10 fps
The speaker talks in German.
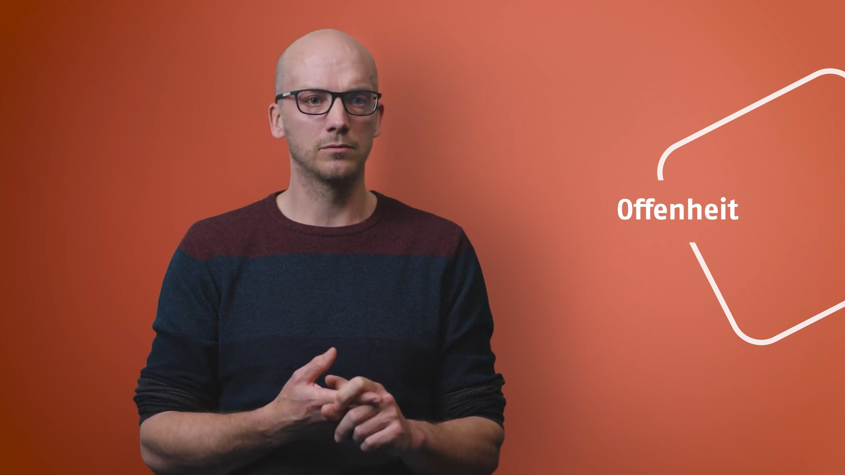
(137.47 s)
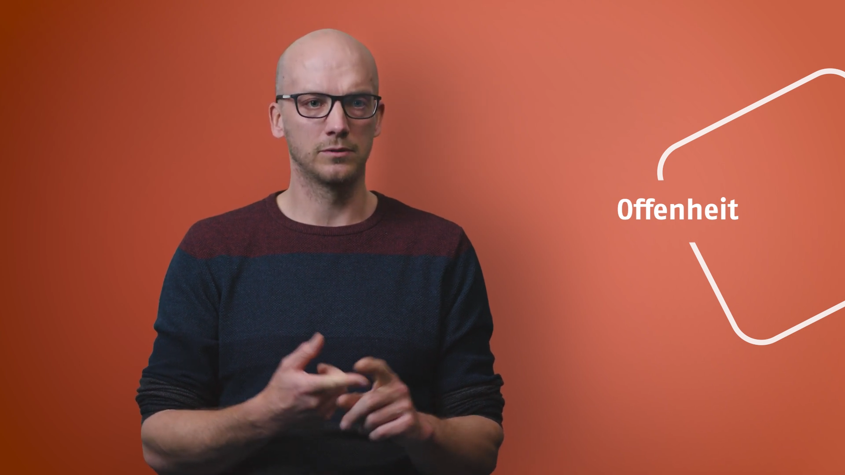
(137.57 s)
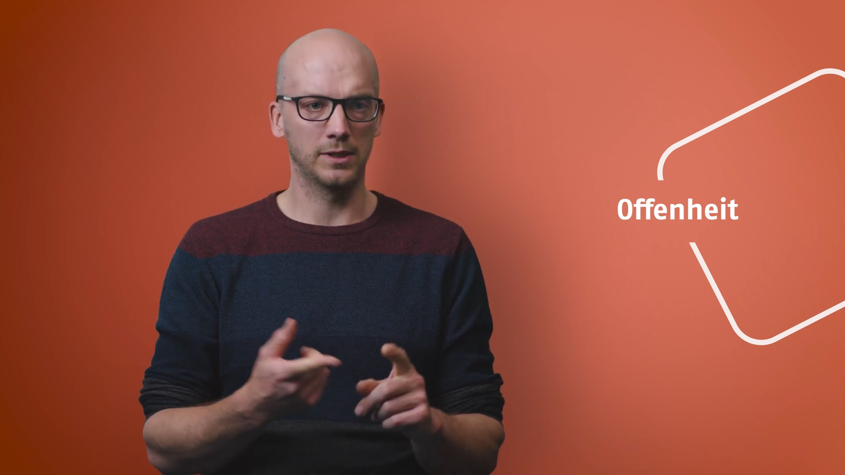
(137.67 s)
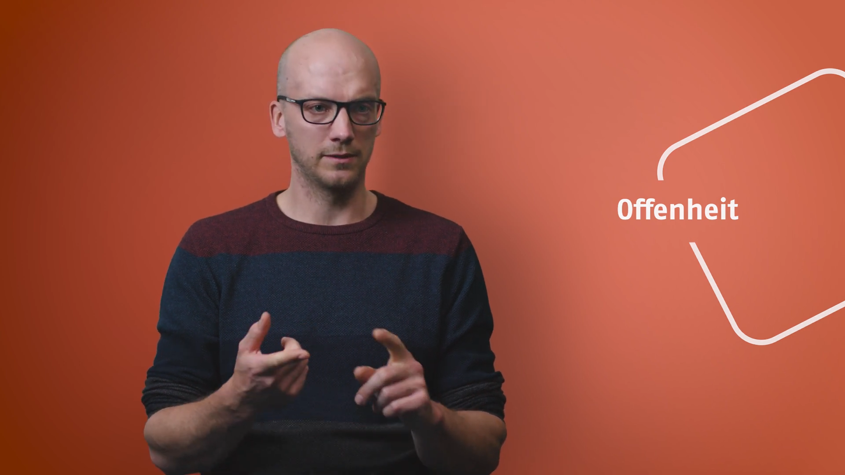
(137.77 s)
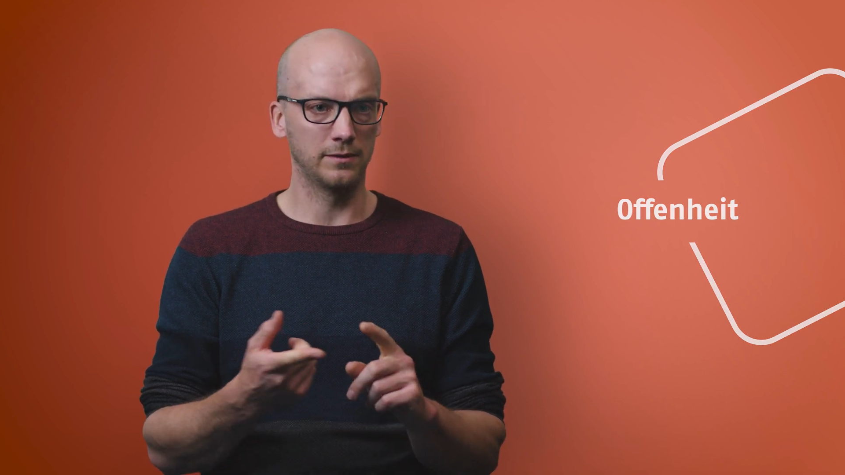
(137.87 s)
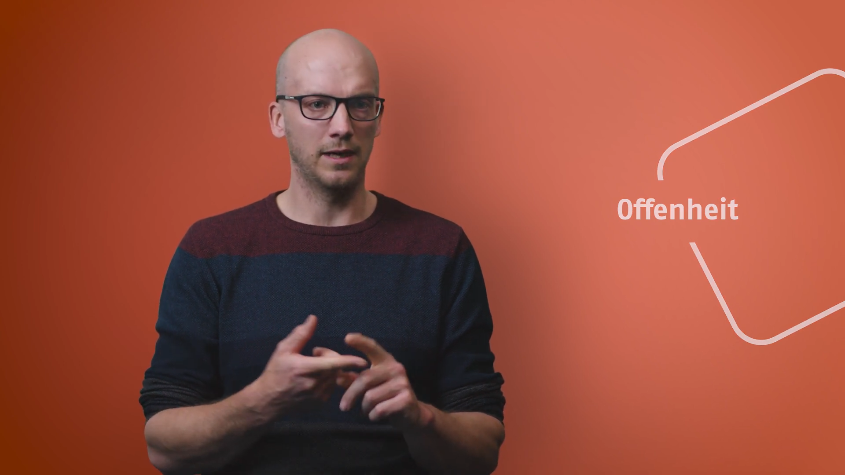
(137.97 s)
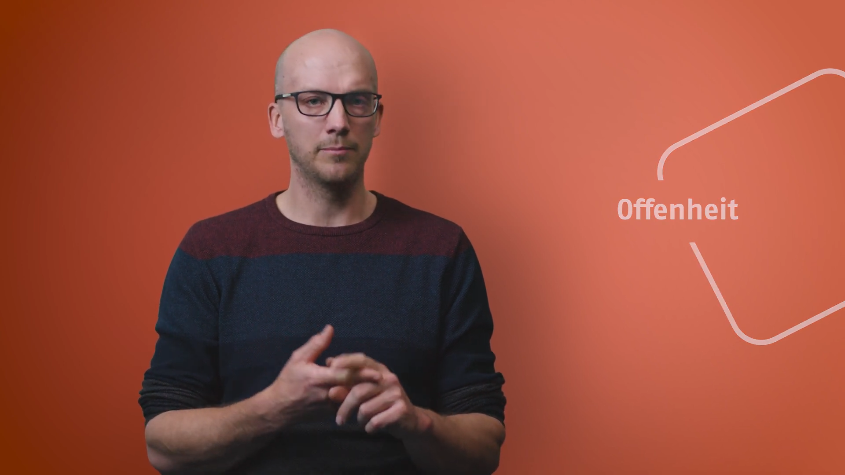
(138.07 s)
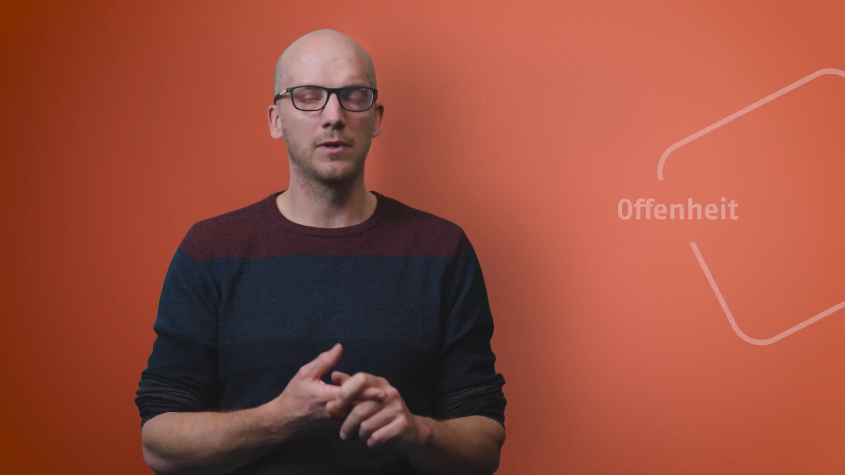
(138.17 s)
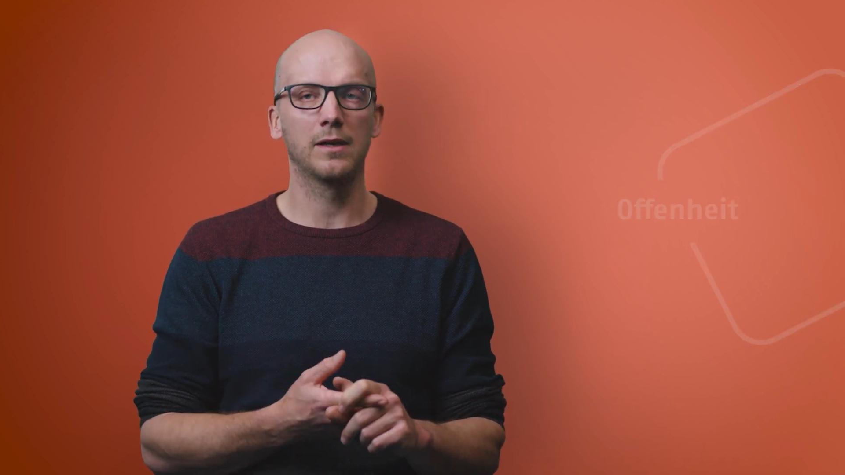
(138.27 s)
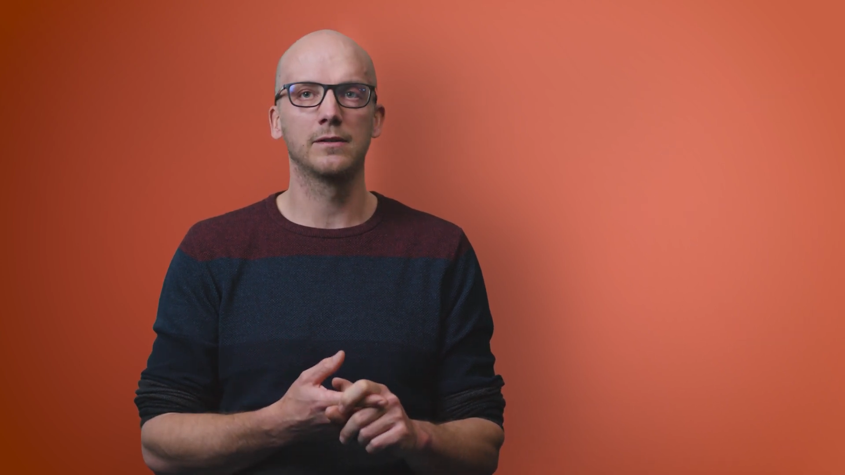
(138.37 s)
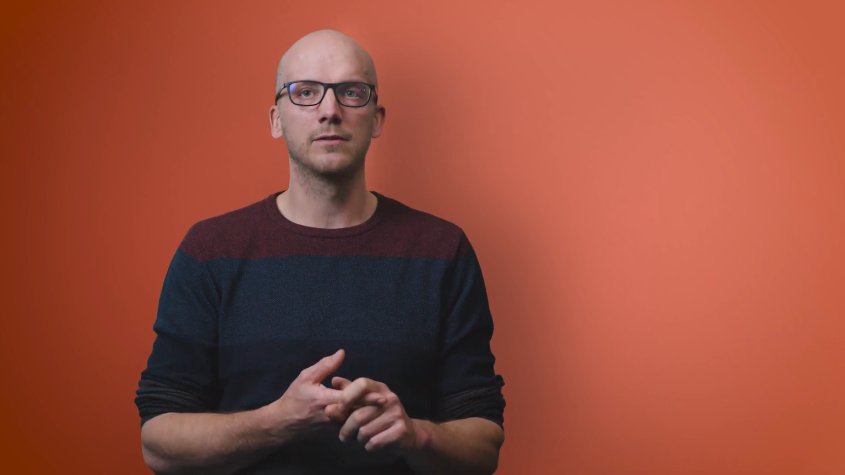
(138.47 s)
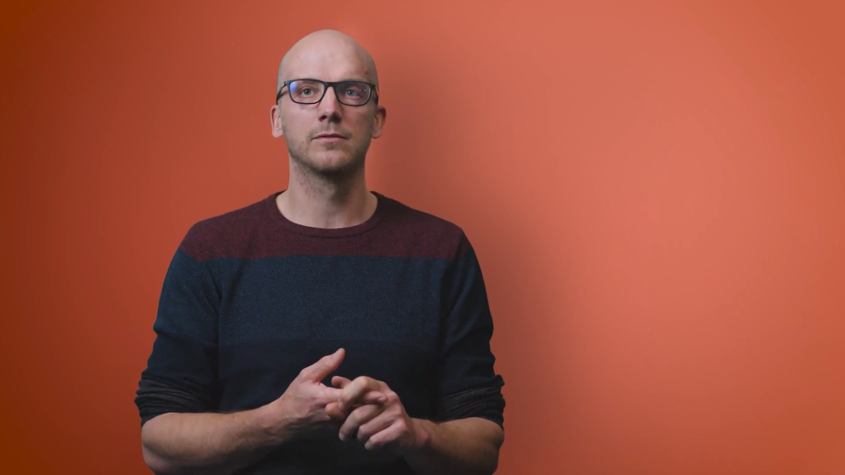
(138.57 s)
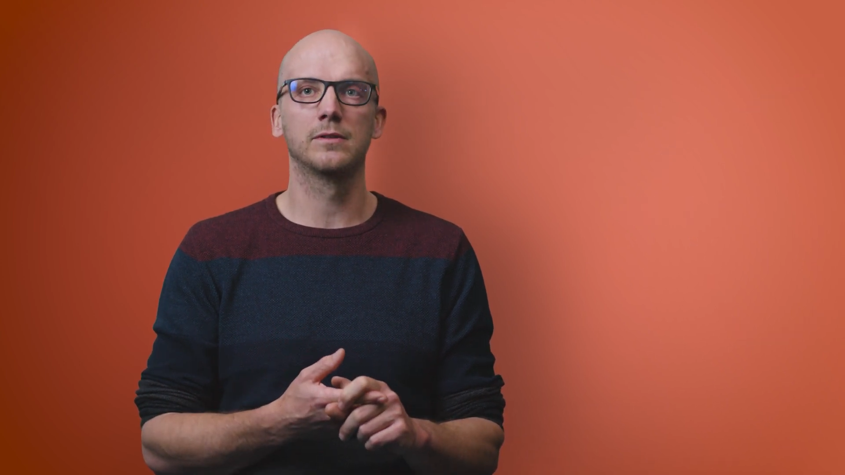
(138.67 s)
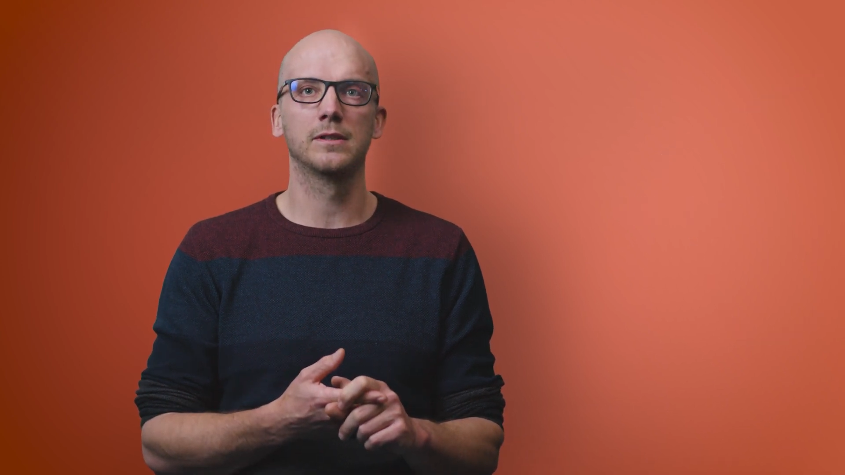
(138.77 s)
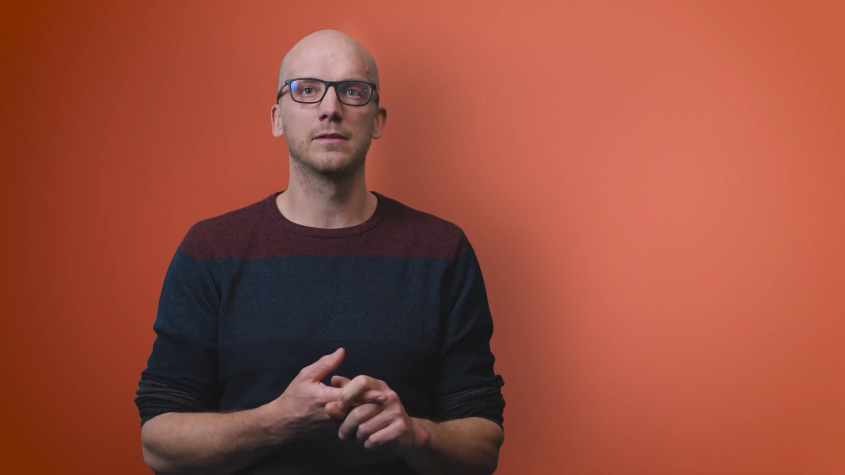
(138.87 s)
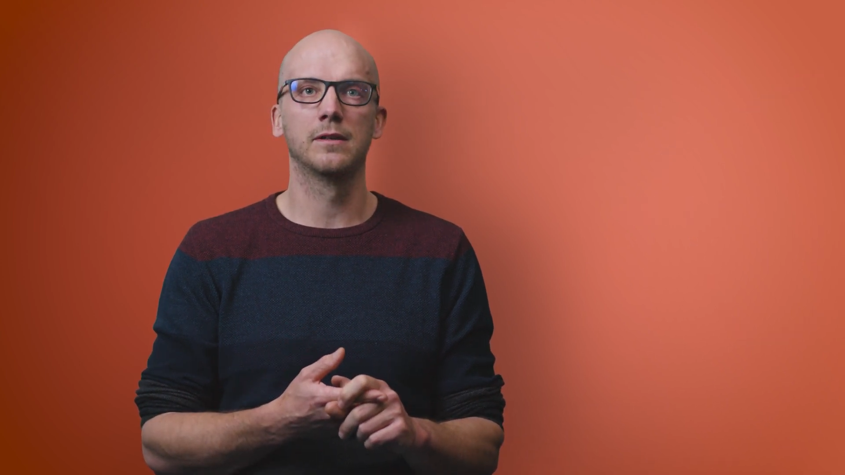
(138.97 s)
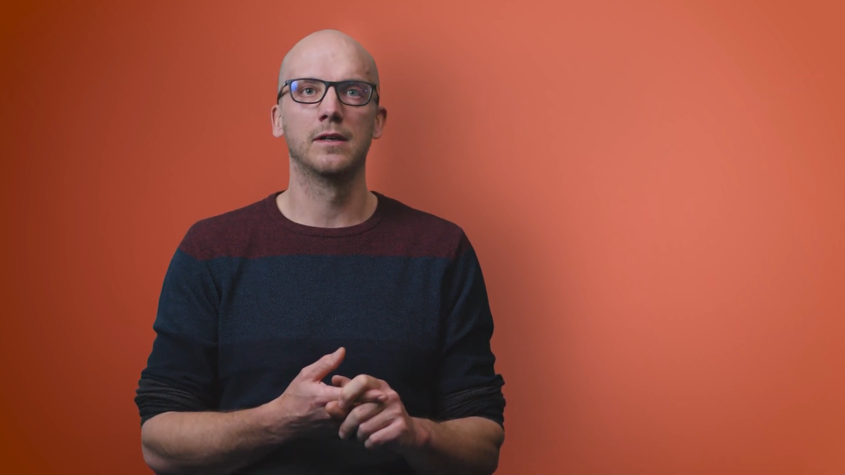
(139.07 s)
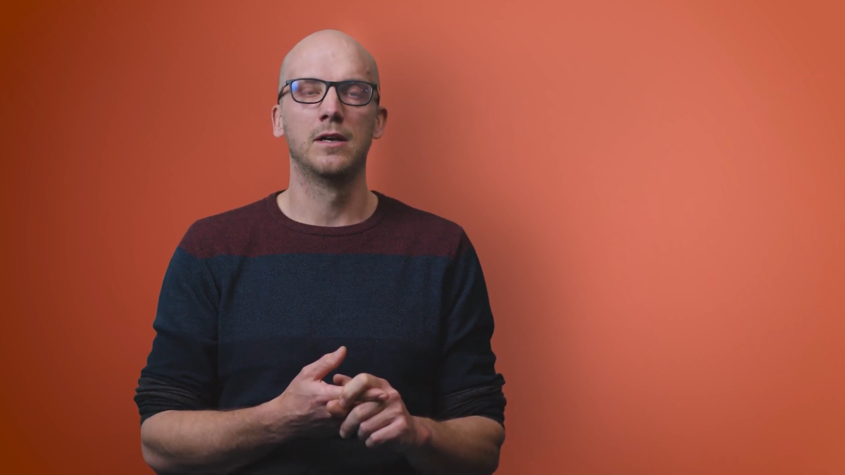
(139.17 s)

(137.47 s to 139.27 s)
um da in den Abgleich zu gehen.